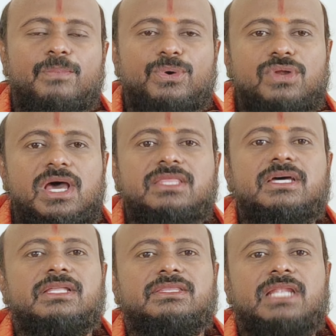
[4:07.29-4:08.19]

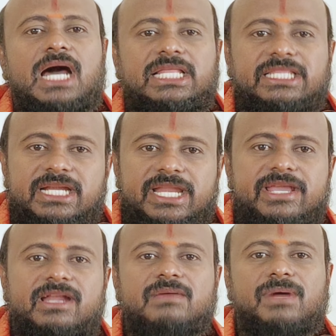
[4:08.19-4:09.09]
பொருளாதாரத்தில்
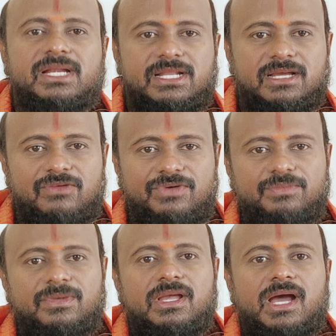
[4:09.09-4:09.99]
அதிரடியான மாற்றங்கள்
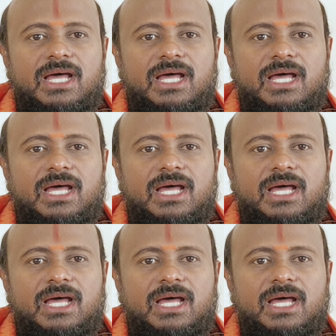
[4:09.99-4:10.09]
வரும்